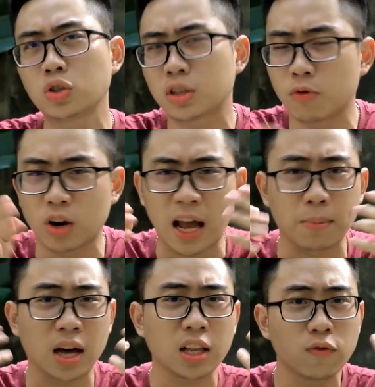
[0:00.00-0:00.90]
xong rồi làm
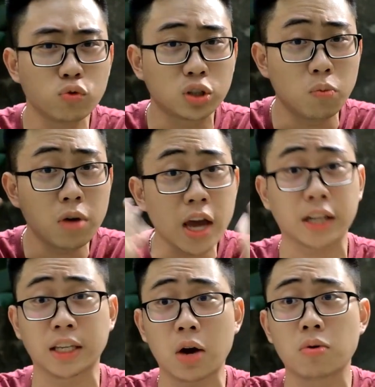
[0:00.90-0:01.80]
các tác vụ giống hệt
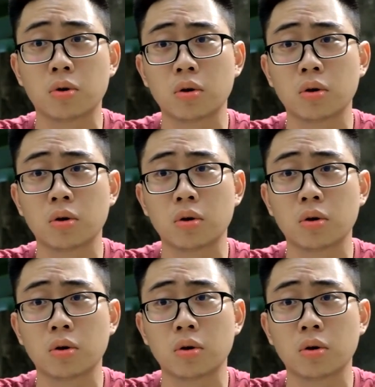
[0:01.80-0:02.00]
nhau,